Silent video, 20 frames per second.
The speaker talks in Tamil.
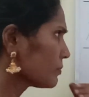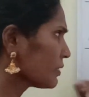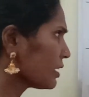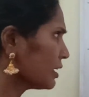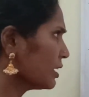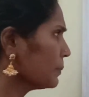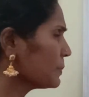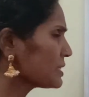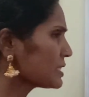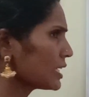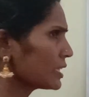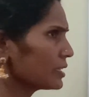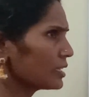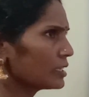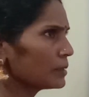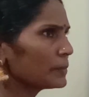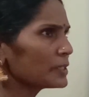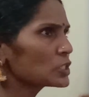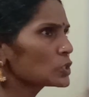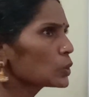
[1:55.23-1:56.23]
நம்ம
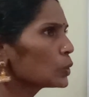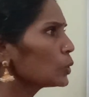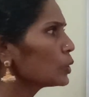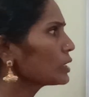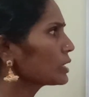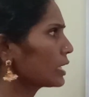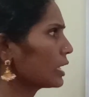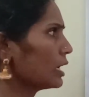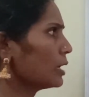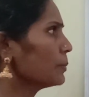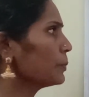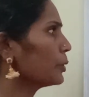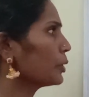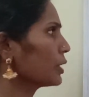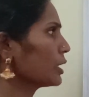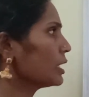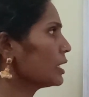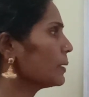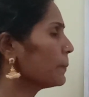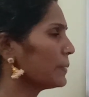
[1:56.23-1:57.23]
சாதாரணமாக ஸ்கூலுக்குலாம்
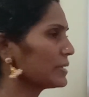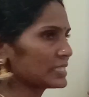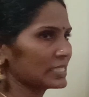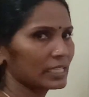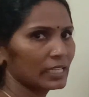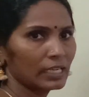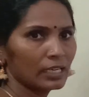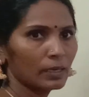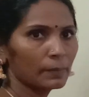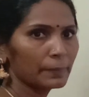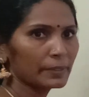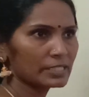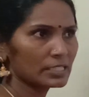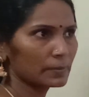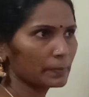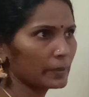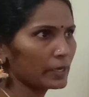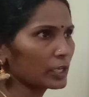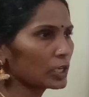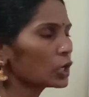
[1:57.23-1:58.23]
போனால் பசங்கள்லாம்
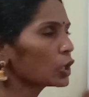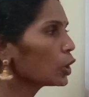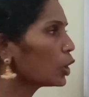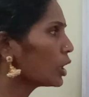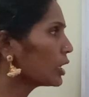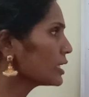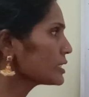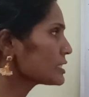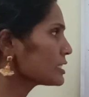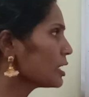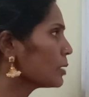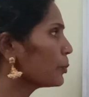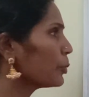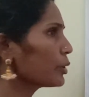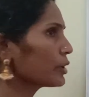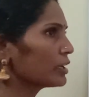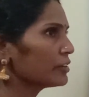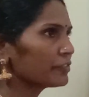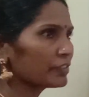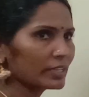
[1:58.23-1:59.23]
பேசிப்பாங்க காலேஜ்லாம்
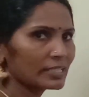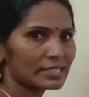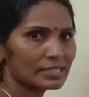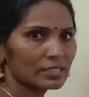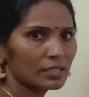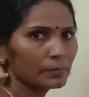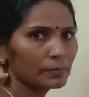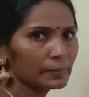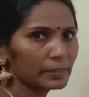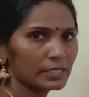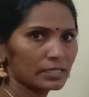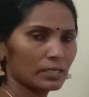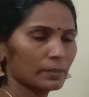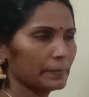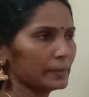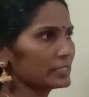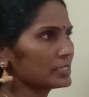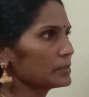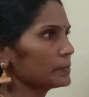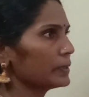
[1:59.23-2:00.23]
போனால் ஃப்ரெண்ட்ஸ்லாம் பே
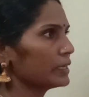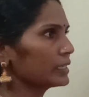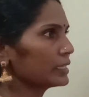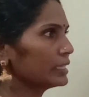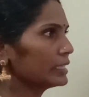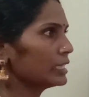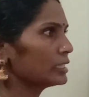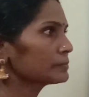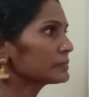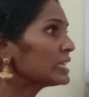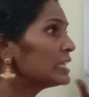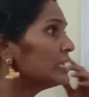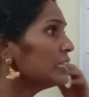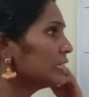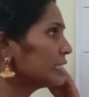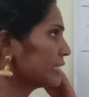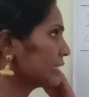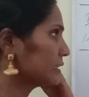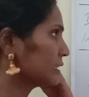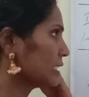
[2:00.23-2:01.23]
பேசிப்பாங்க இல்லையா
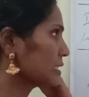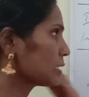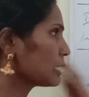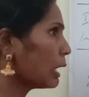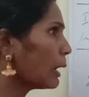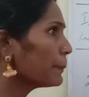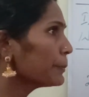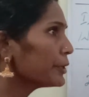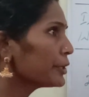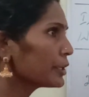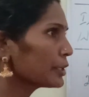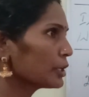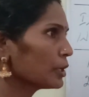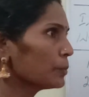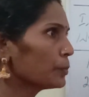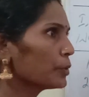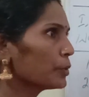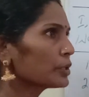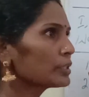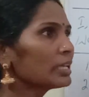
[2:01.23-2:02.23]
நேற்று நான் சாப்பிட்டுட்டு
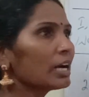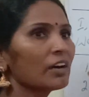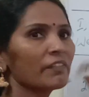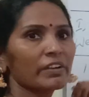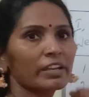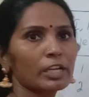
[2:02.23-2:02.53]
இருக்கும்போது அவன்